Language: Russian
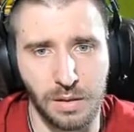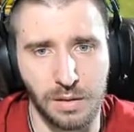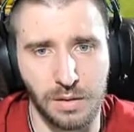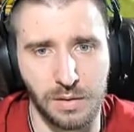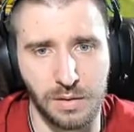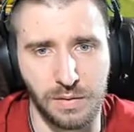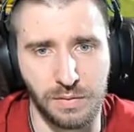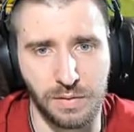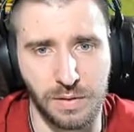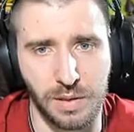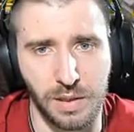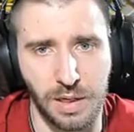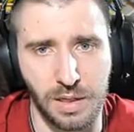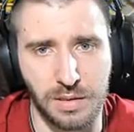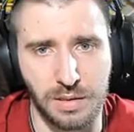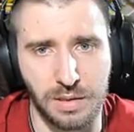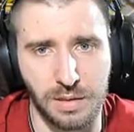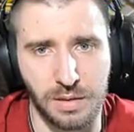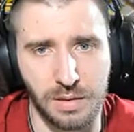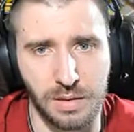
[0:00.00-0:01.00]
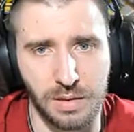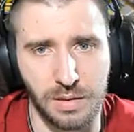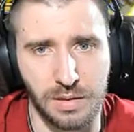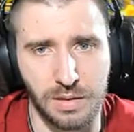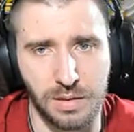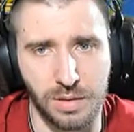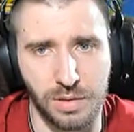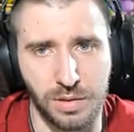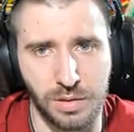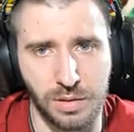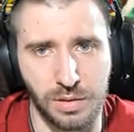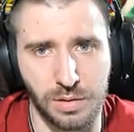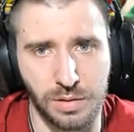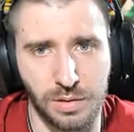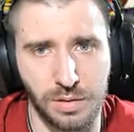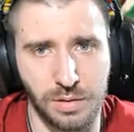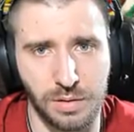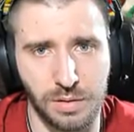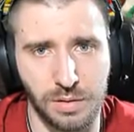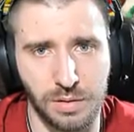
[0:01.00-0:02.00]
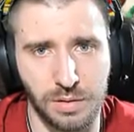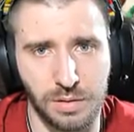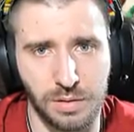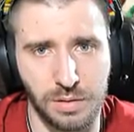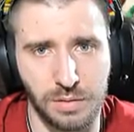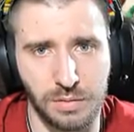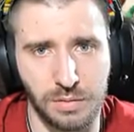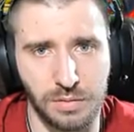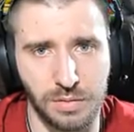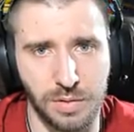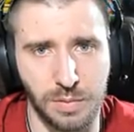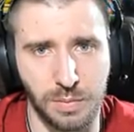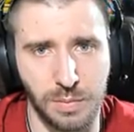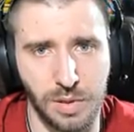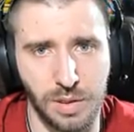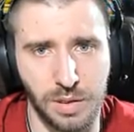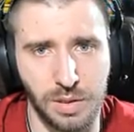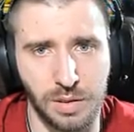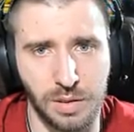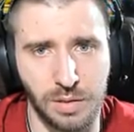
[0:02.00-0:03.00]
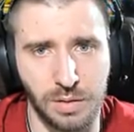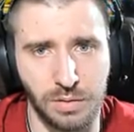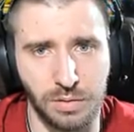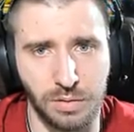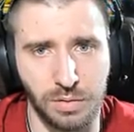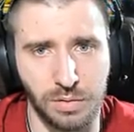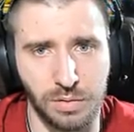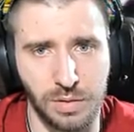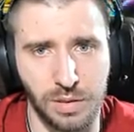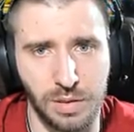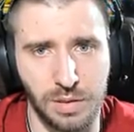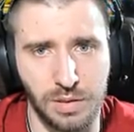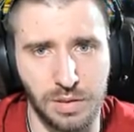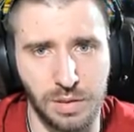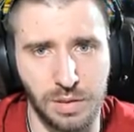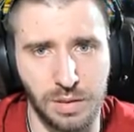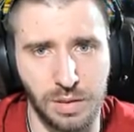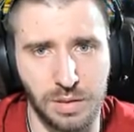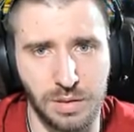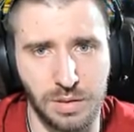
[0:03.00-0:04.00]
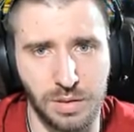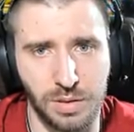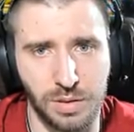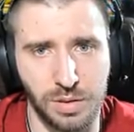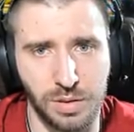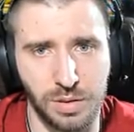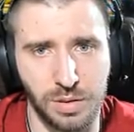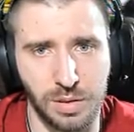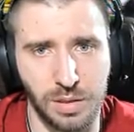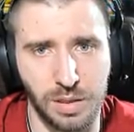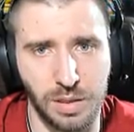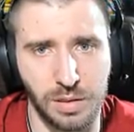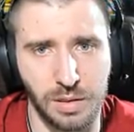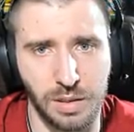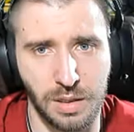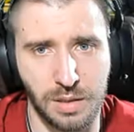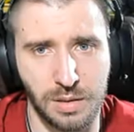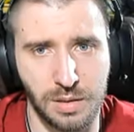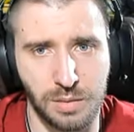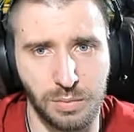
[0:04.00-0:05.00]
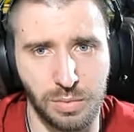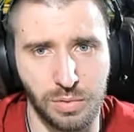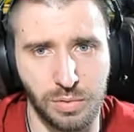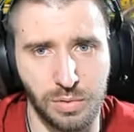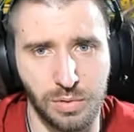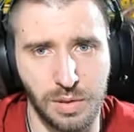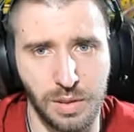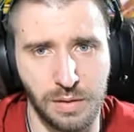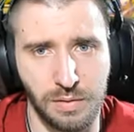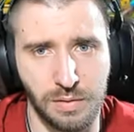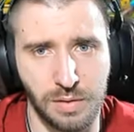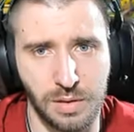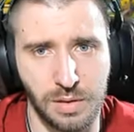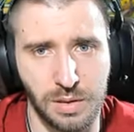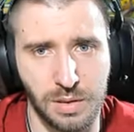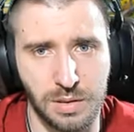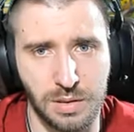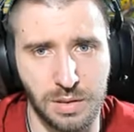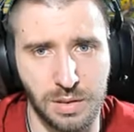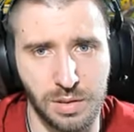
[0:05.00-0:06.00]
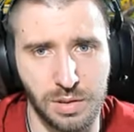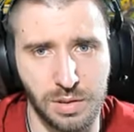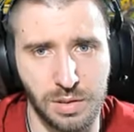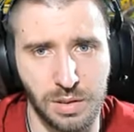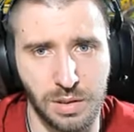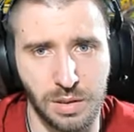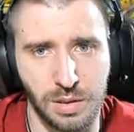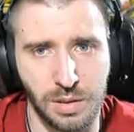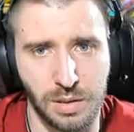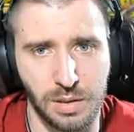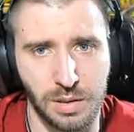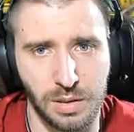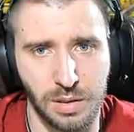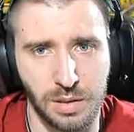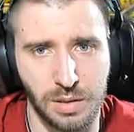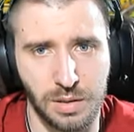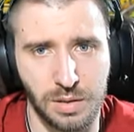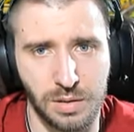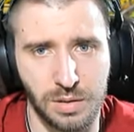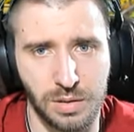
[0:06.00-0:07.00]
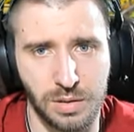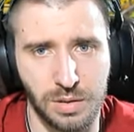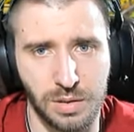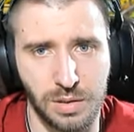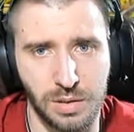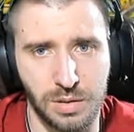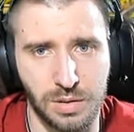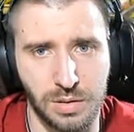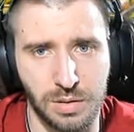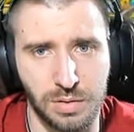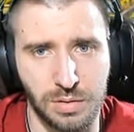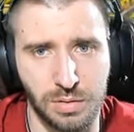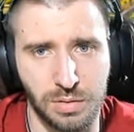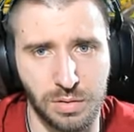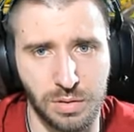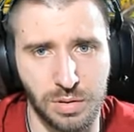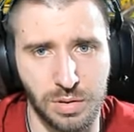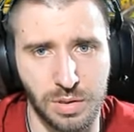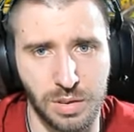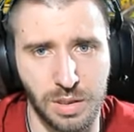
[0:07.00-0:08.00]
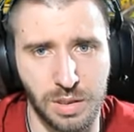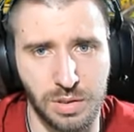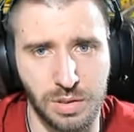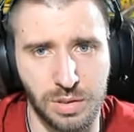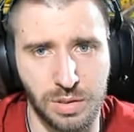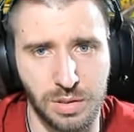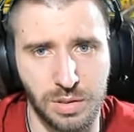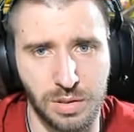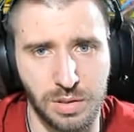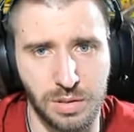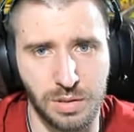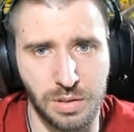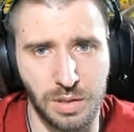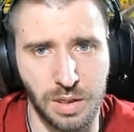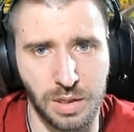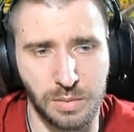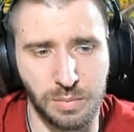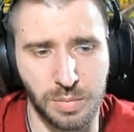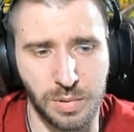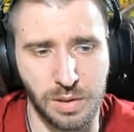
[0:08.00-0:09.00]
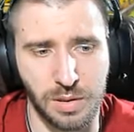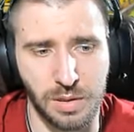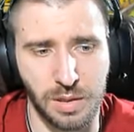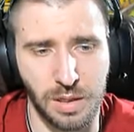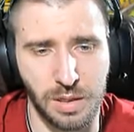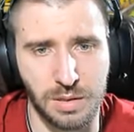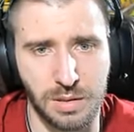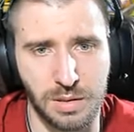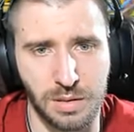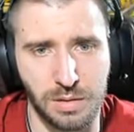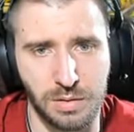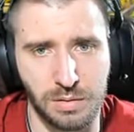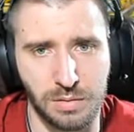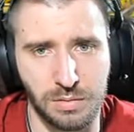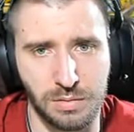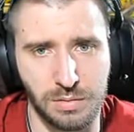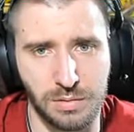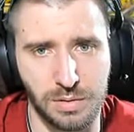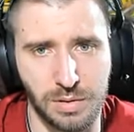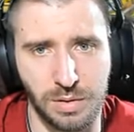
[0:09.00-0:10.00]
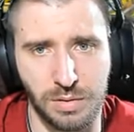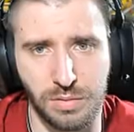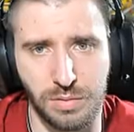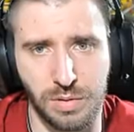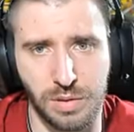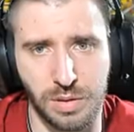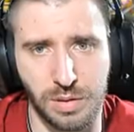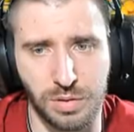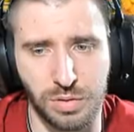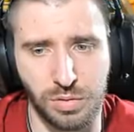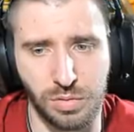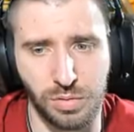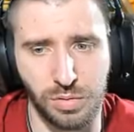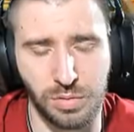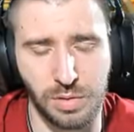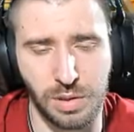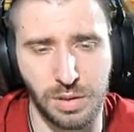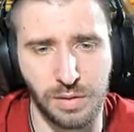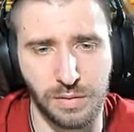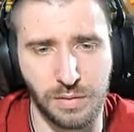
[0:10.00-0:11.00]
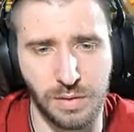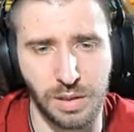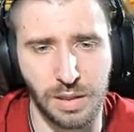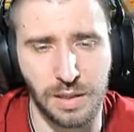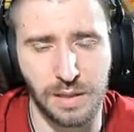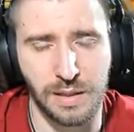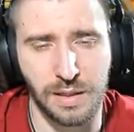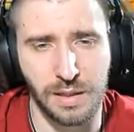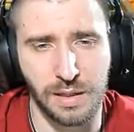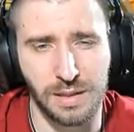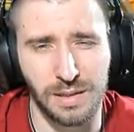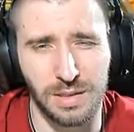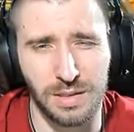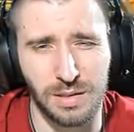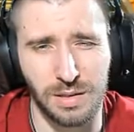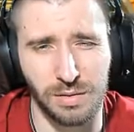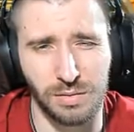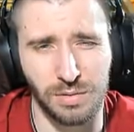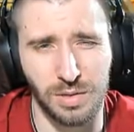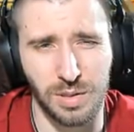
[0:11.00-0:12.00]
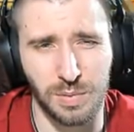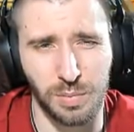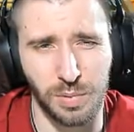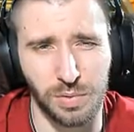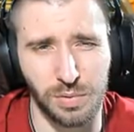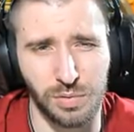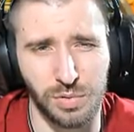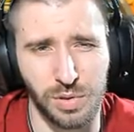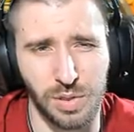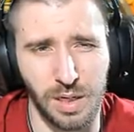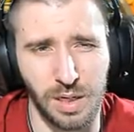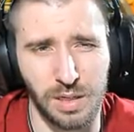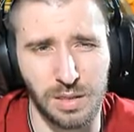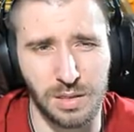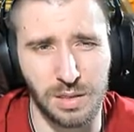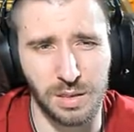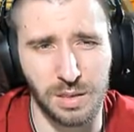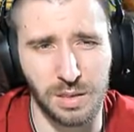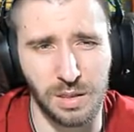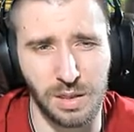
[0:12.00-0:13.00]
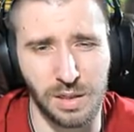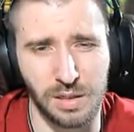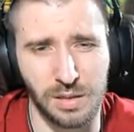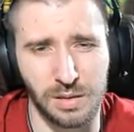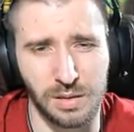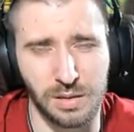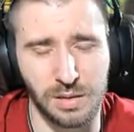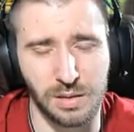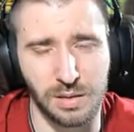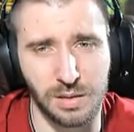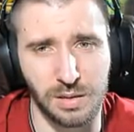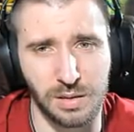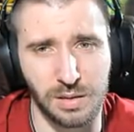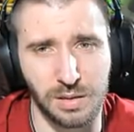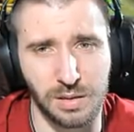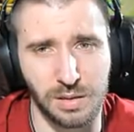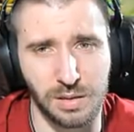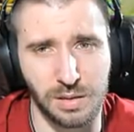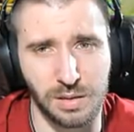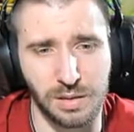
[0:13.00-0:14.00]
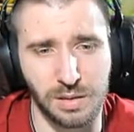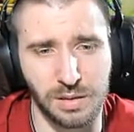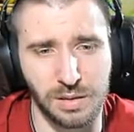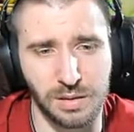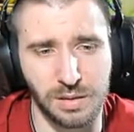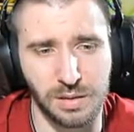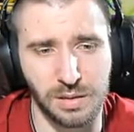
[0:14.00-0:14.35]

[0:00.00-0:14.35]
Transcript: 12 тысяч. Вот смотрите на урон. 334 от Эти бьют. 9 тысяч. 446, 60, 15. Ну, такое. А что тут этого, если у нас получается хилит э,